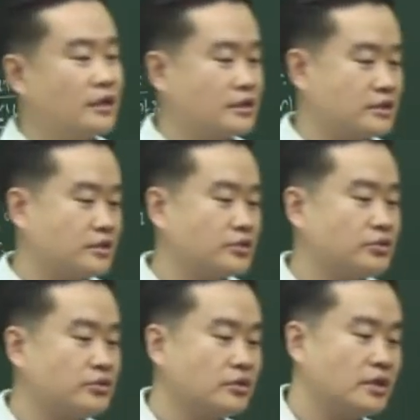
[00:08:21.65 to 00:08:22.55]
그래서
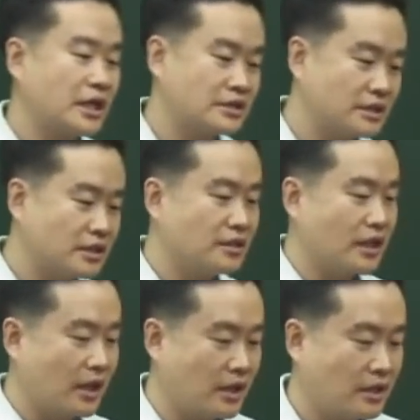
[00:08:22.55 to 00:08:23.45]
소유권
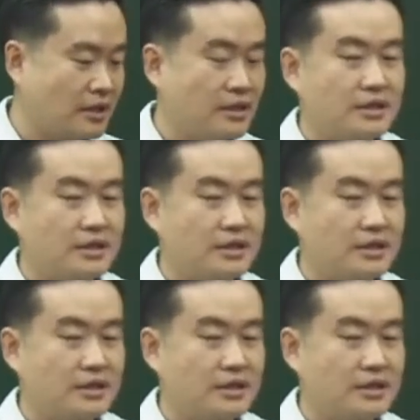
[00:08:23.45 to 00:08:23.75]
가등기인데